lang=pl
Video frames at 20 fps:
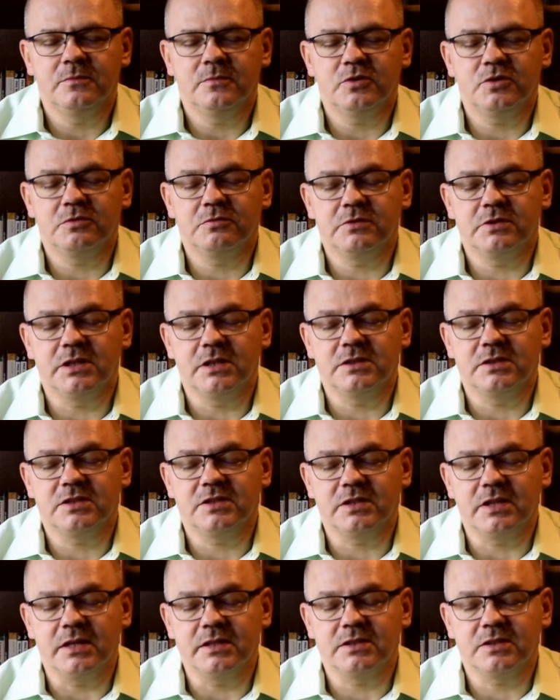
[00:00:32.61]
usłyszeć
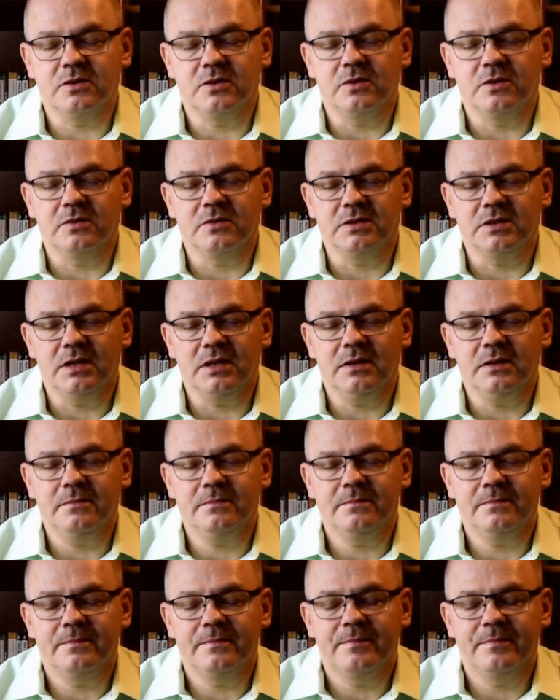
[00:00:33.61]
trzask ognia